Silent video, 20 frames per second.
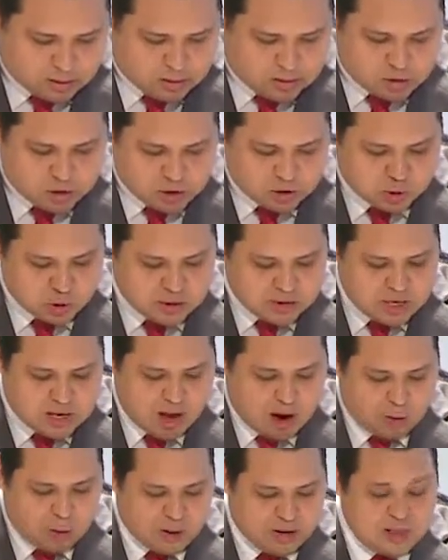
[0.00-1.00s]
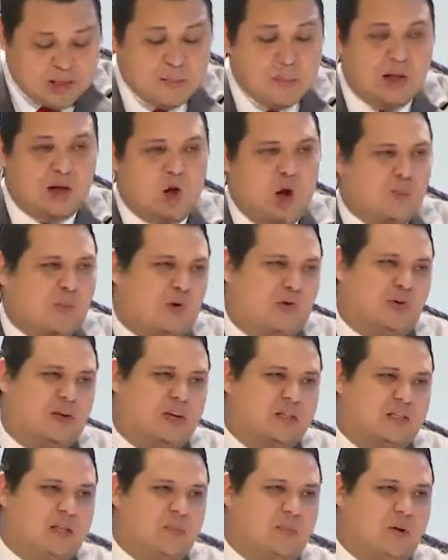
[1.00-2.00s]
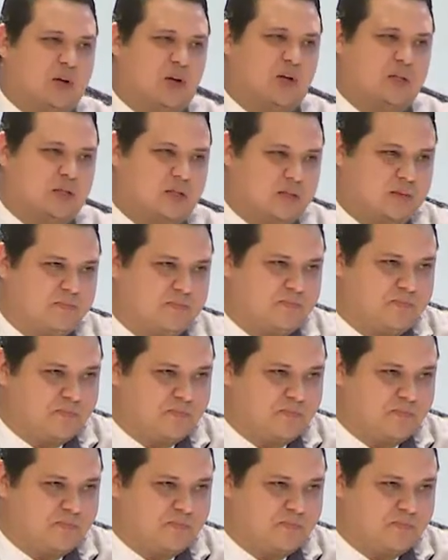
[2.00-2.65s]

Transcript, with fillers: Jesus tem algo ainda melhor para oferecer para nós.